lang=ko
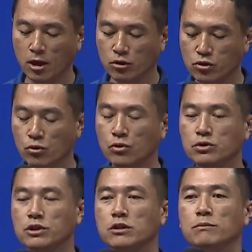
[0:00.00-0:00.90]
그리고
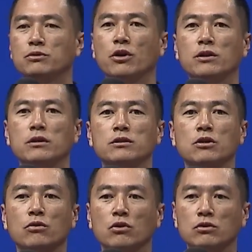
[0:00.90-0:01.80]
지금 저희는
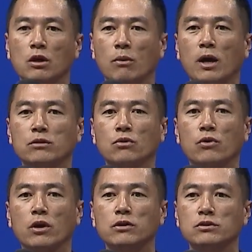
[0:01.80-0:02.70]
선교사와 또
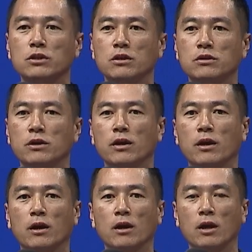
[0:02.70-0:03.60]

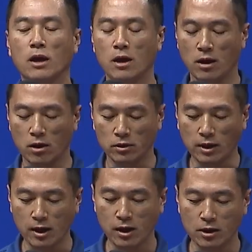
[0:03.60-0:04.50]
현지인들에게
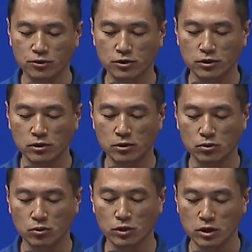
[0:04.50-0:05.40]
다가갈 수 있는
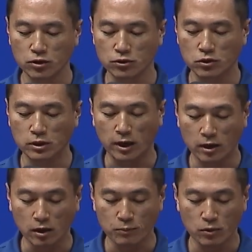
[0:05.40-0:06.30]
또 이어주는
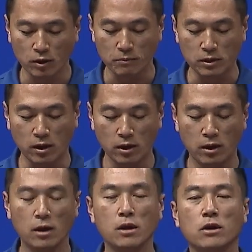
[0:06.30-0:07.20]
다리가 필요합니다.
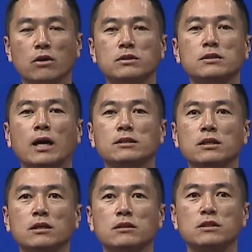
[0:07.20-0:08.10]
이것은
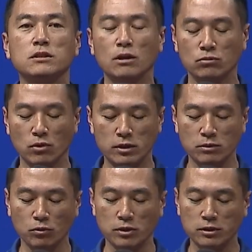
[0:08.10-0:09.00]
아직 시작도 하지
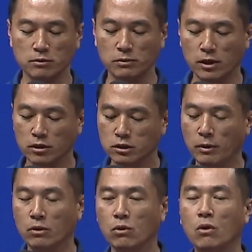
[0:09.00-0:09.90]
못했습니다. 이것이
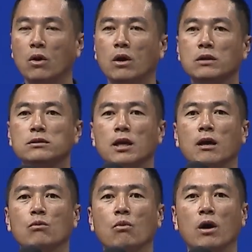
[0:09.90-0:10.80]
바로
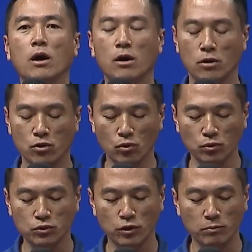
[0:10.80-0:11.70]
사랑과
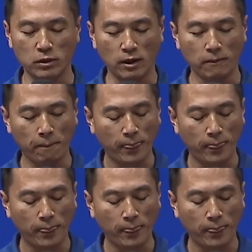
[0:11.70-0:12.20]
용서입니다.